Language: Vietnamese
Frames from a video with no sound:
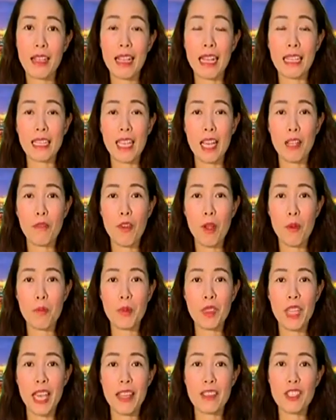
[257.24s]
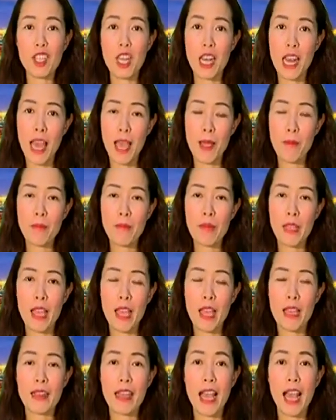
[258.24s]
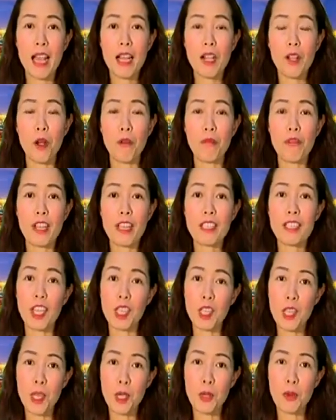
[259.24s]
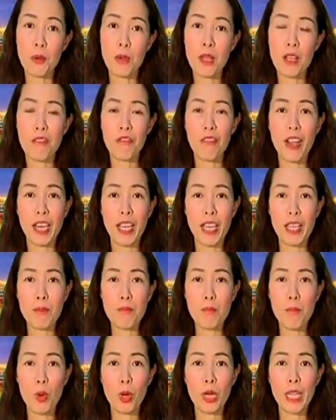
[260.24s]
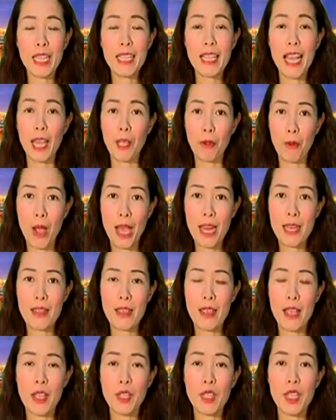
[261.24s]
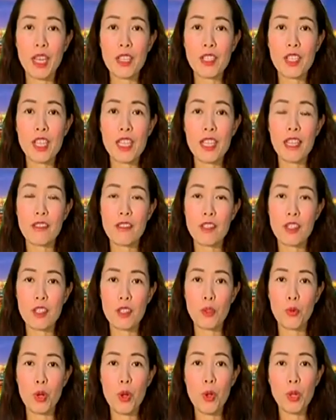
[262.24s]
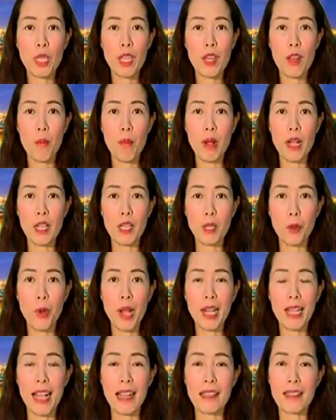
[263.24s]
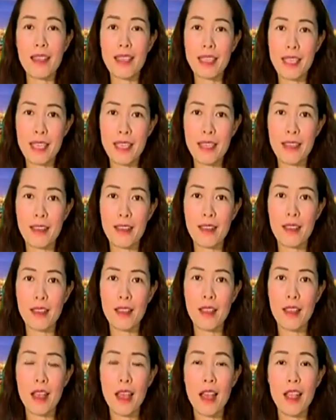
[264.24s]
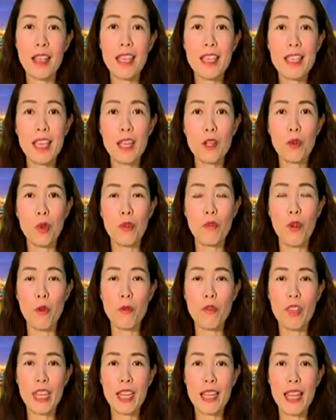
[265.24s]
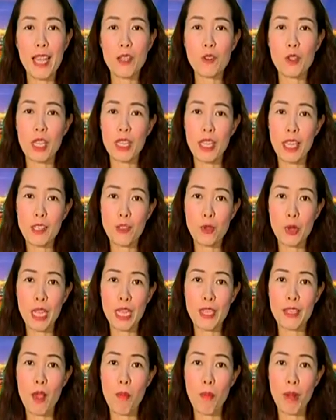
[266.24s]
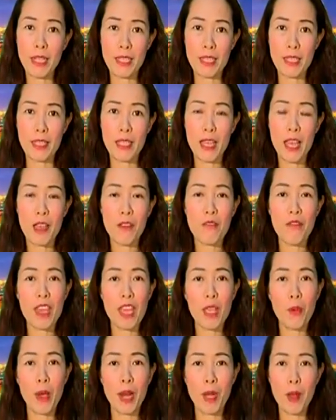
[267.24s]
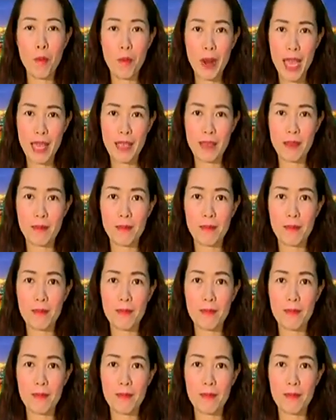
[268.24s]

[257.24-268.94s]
Các tác phẩm tại triển lãm đã góp phần giới thiệu, phản ánh một cách khái quát tiến trình lịch sử của đô thị Đồng Hới qua các thời kỳ. Ghi nhận của phóng viên Đài Truyền thanh Truyền hình Đồng Hới về hoạt động này.